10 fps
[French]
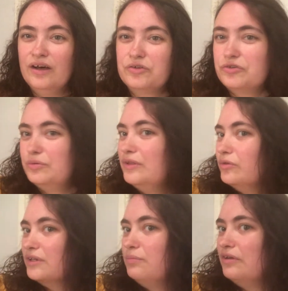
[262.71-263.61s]
Ensuite,
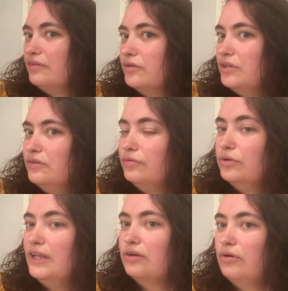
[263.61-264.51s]
donc il m'a fait au
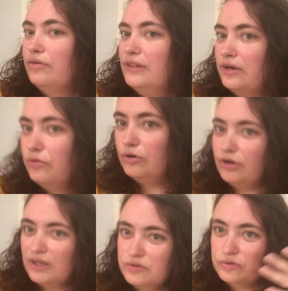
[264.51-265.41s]
niveau de la,
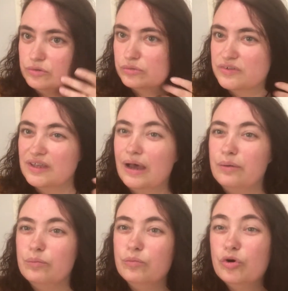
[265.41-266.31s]
coloration, c'est
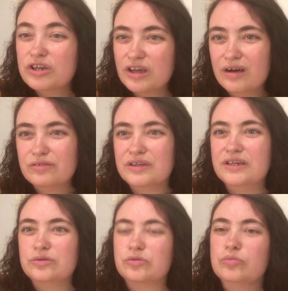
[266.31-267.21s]
un mocha, on va
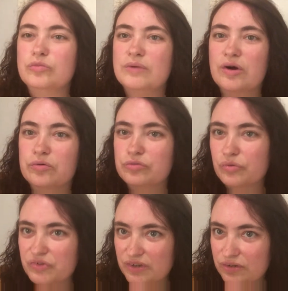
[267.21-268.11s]
dire, donc marron
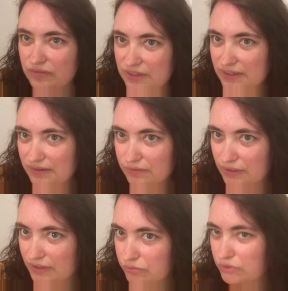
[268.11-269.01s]
foncé, on va dire,
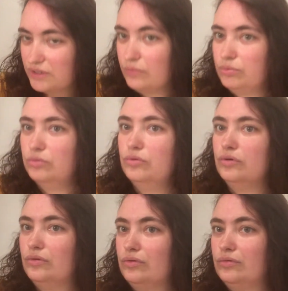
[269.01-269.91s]
voilà, donc il n'y a plus
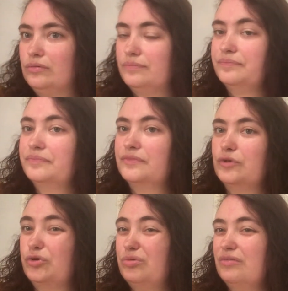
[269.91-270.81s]
de,
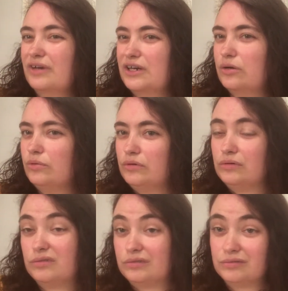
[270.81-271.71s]
cuivré comme
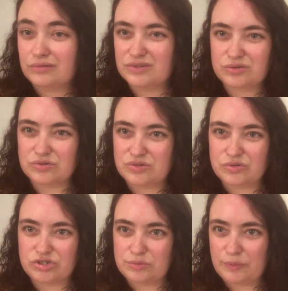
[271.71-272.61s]
euh, ce que,
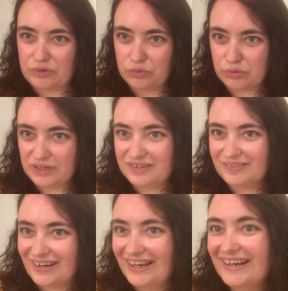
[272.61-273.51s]
ce que j'aimais pas trop, quoi,
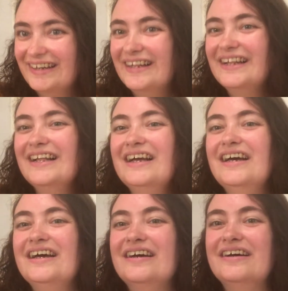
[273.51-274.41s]
voilà.
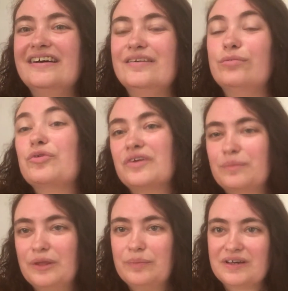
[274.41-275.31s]
Euh, bon, ça va
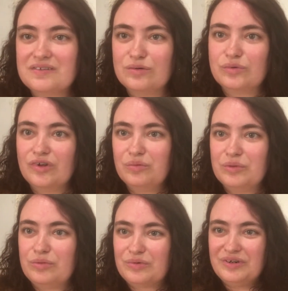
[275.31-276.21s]
peut-être pas rester longtemps, mais bon,